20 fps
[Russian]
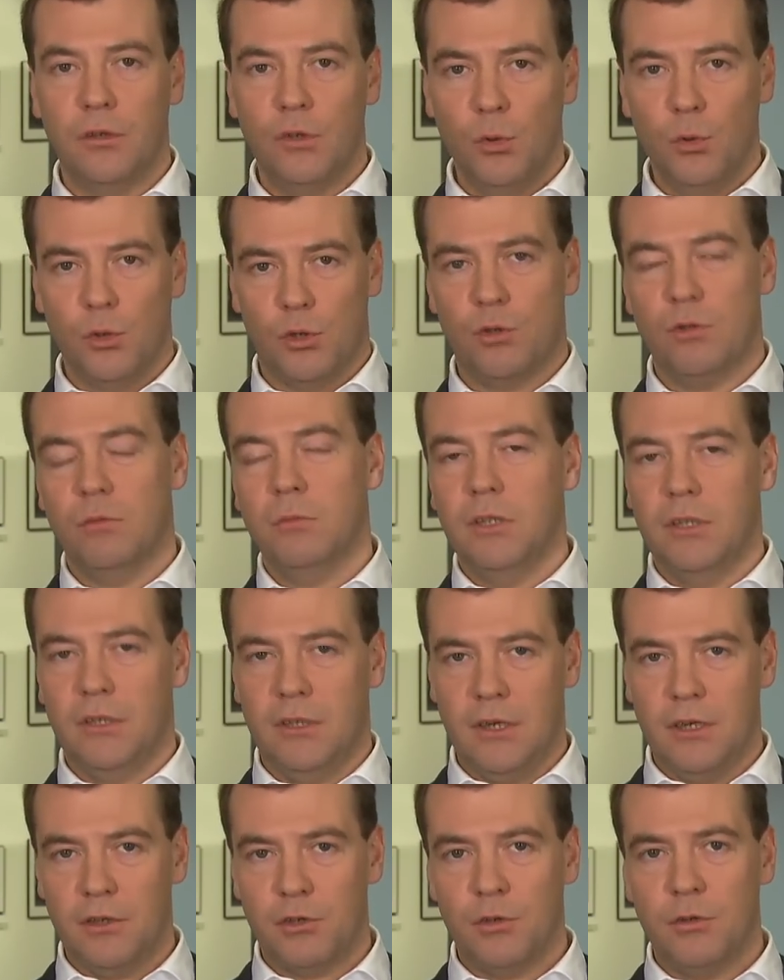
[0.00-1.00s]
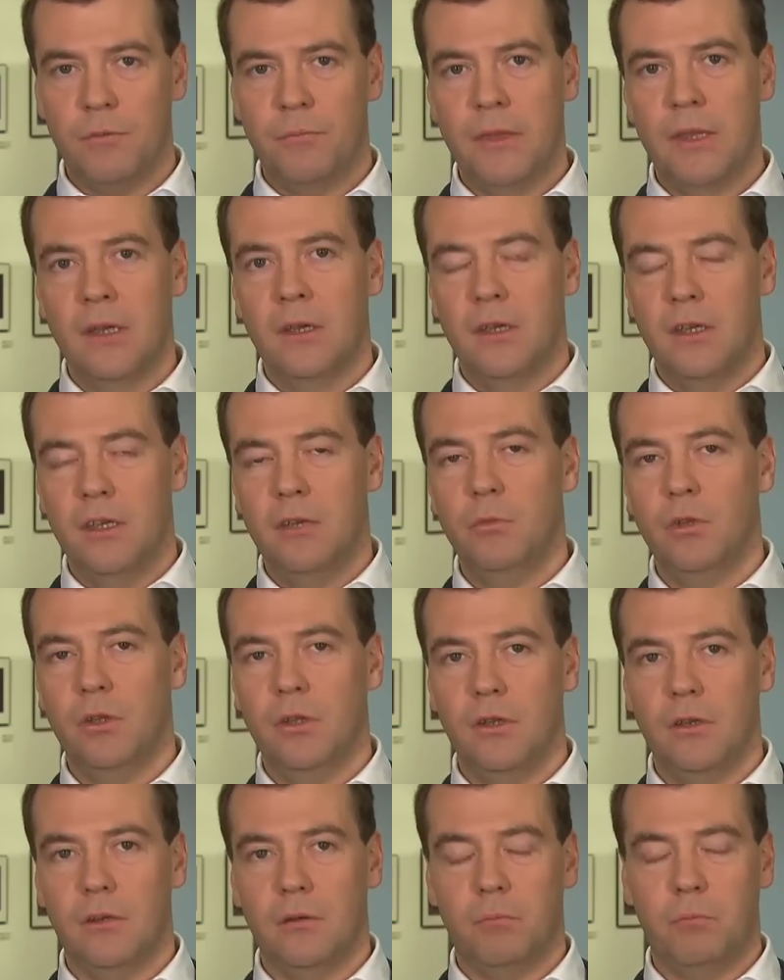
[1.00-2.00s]
Но что было хорошо,
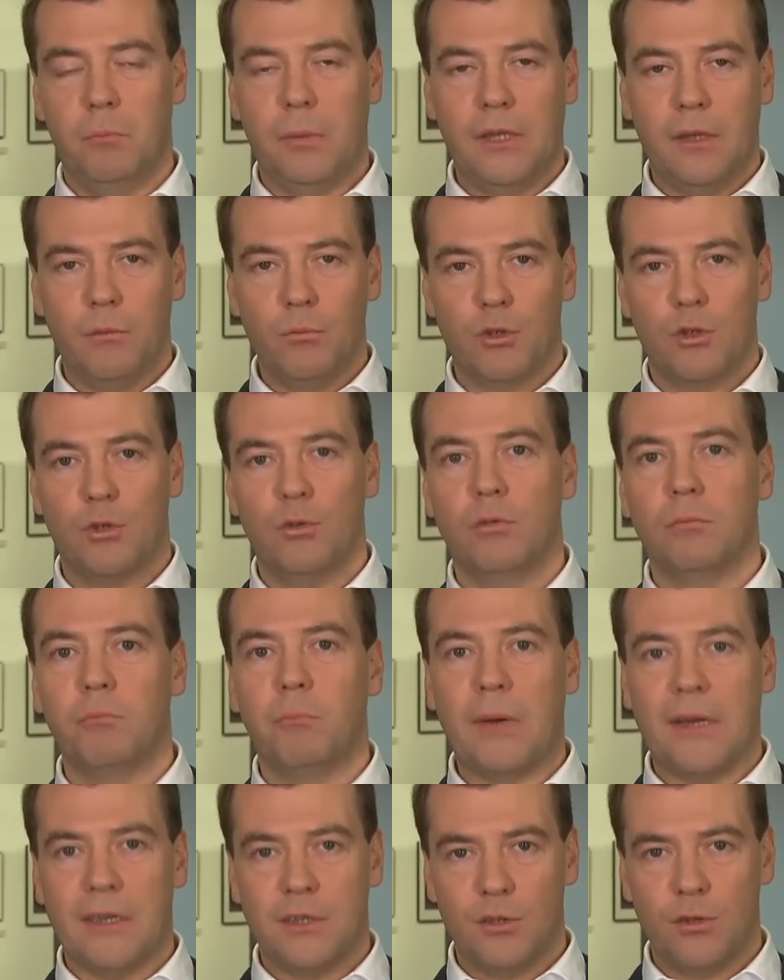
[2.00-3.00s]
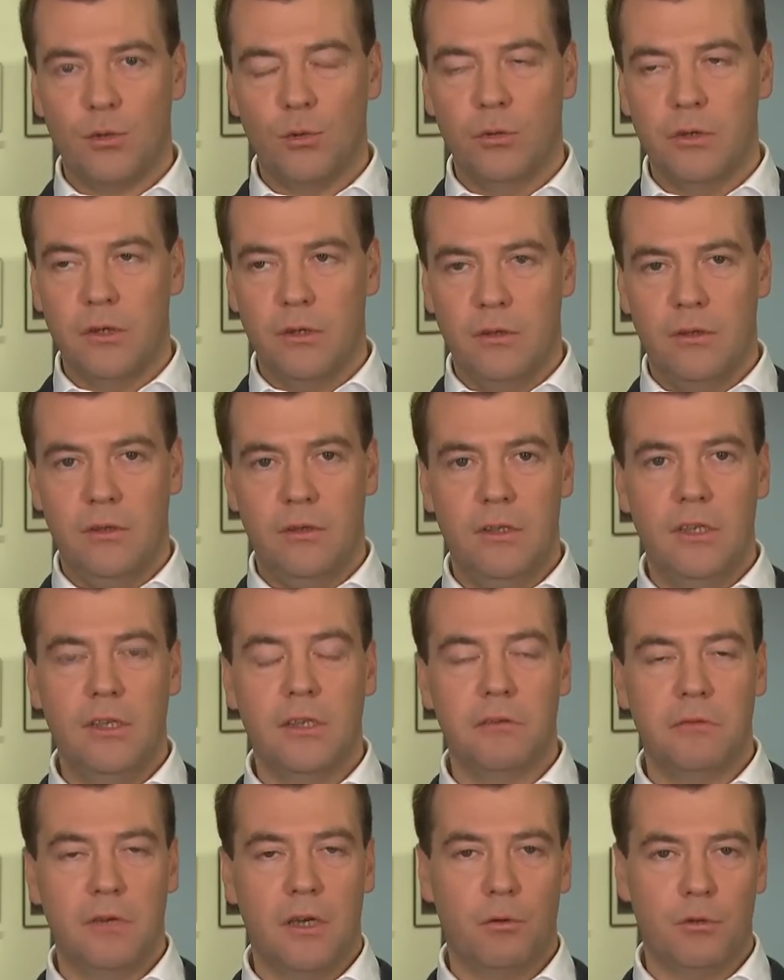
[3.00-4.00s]
именно потому что он простой, не
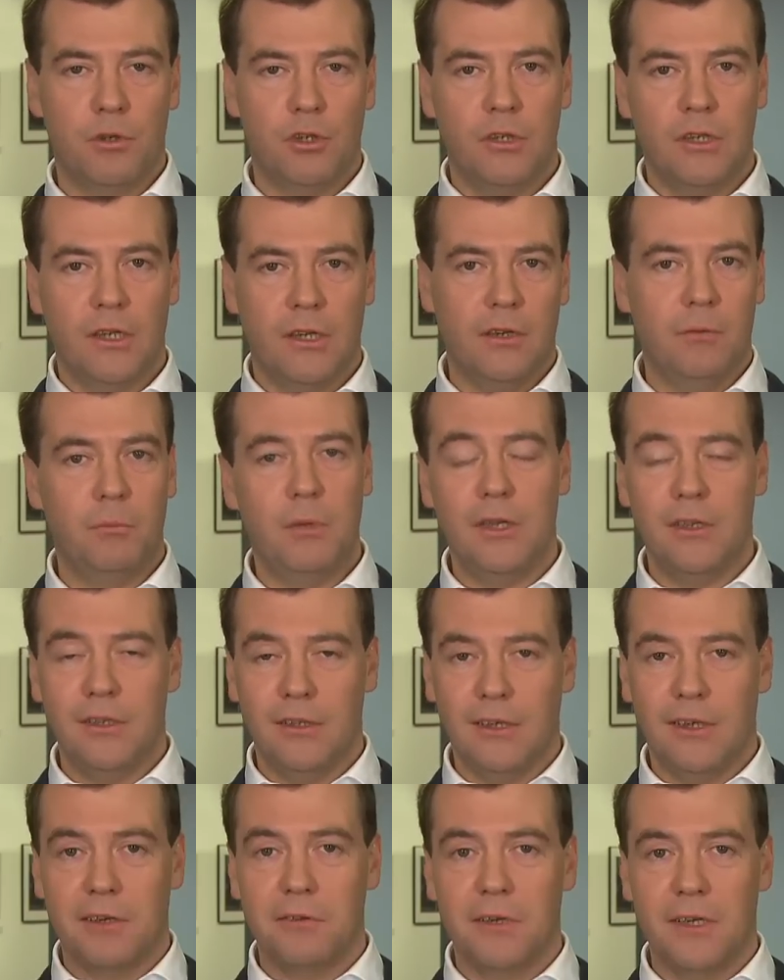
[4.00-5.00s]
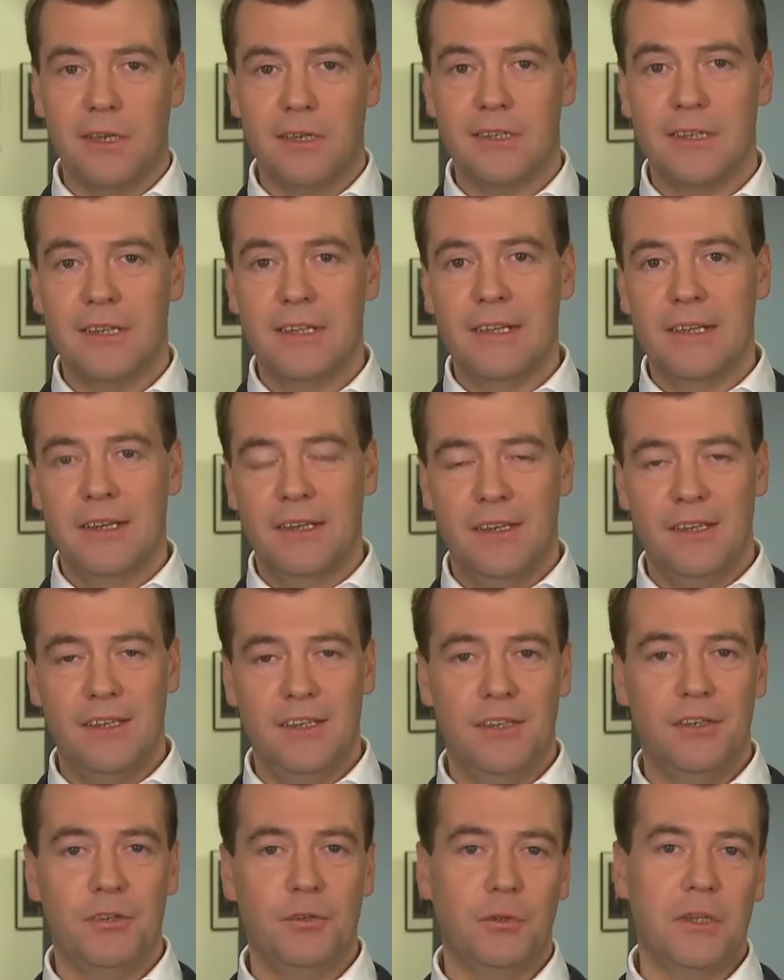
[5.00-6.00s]
навороченный, как принято говорить,
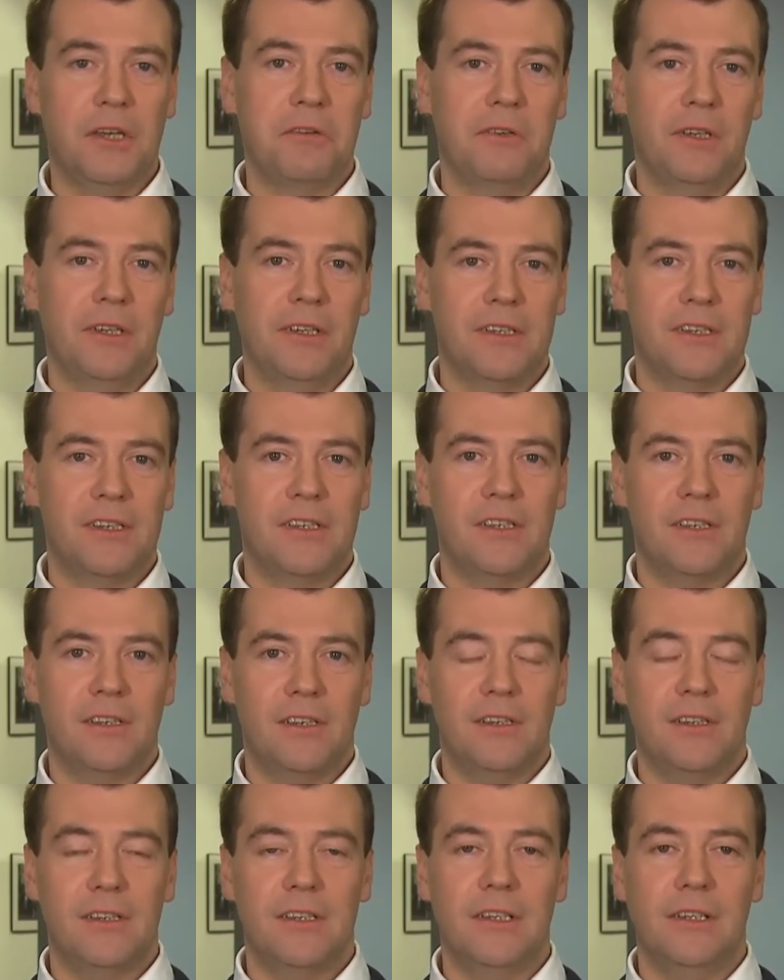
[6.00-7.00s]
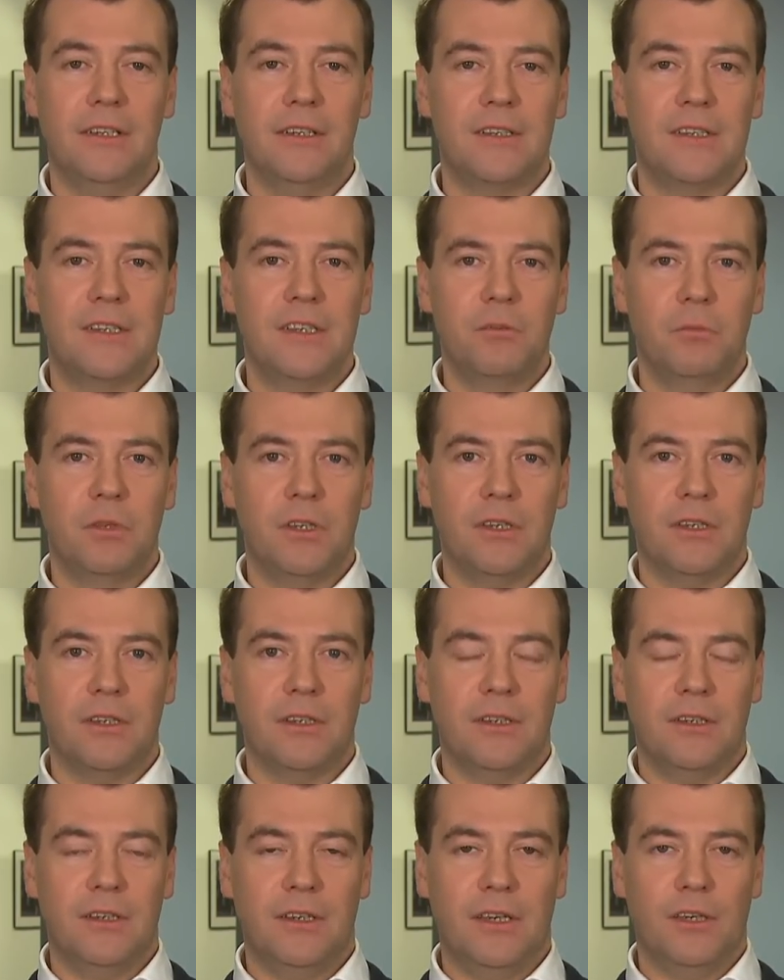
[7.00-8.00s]
и удавалось э, делать снимки,
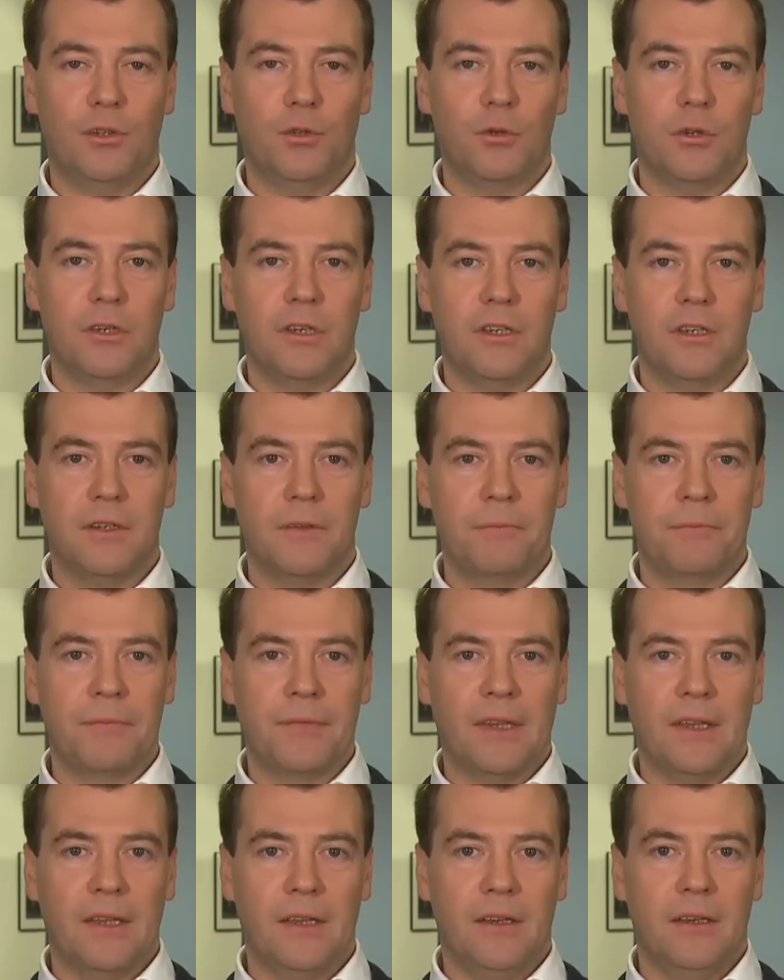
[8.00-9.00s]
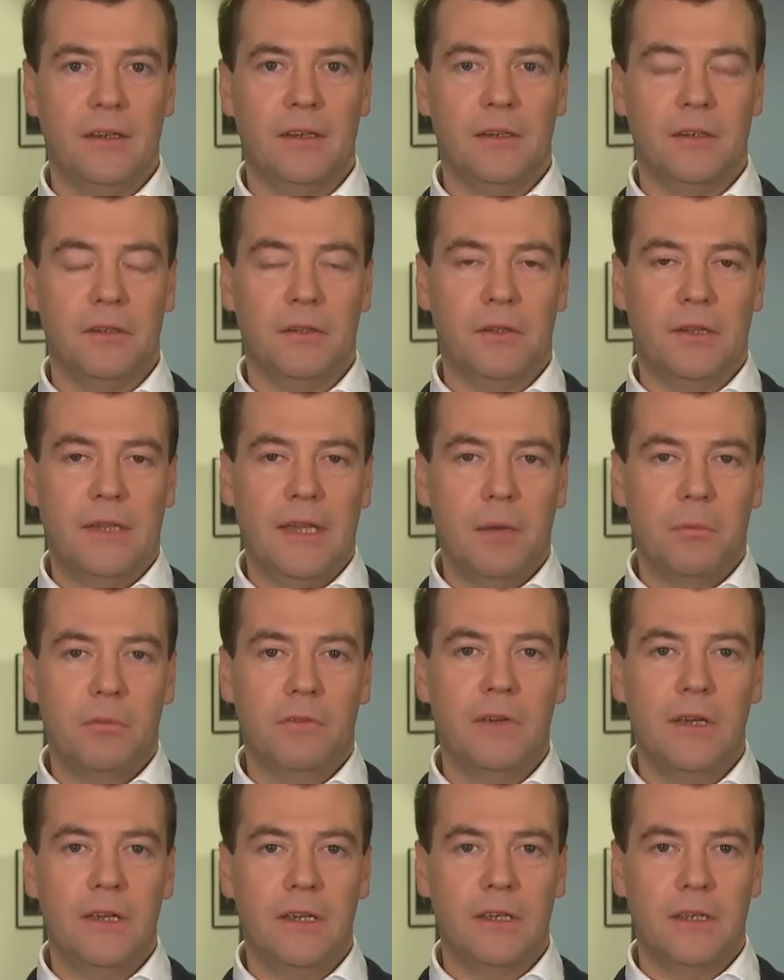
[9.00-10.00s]
которые э,
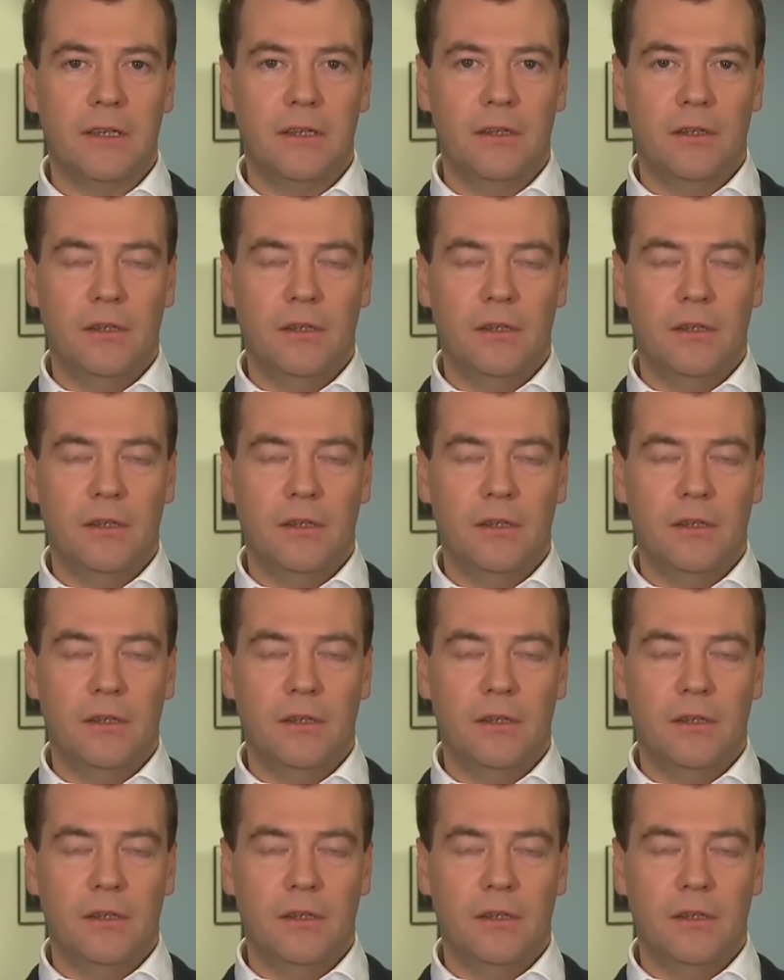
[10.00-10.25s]
требовали